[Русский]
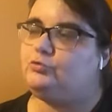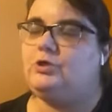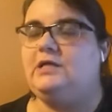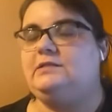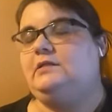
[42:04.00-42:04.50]

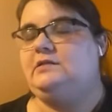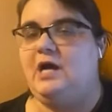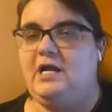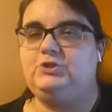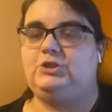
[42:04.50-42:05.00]
куда-то
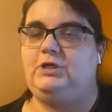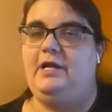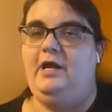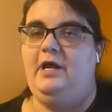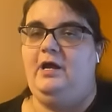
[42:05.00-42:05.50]
дальше,
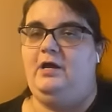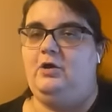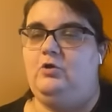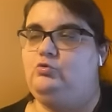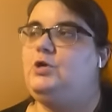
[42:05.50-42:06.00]

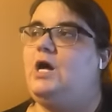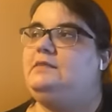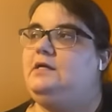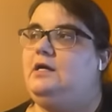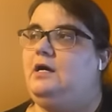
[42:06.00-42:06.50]
а,
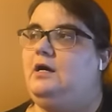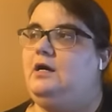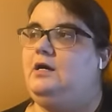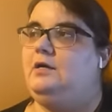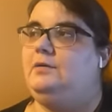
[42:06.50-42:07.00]
куда-то
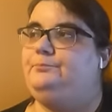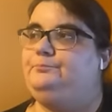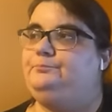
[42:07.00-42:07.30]
а,